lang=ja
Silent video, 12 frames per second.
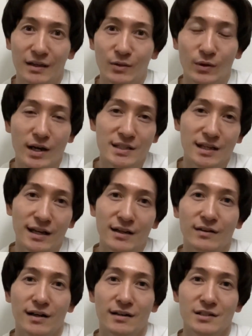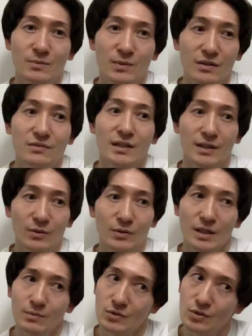今日会社早く上がらせてもらうんだけど、
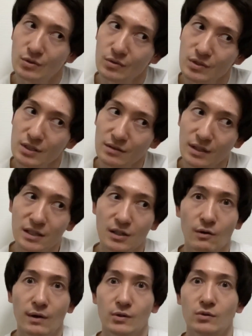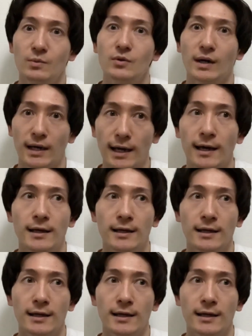多分10時ぐらいには終わると思うから、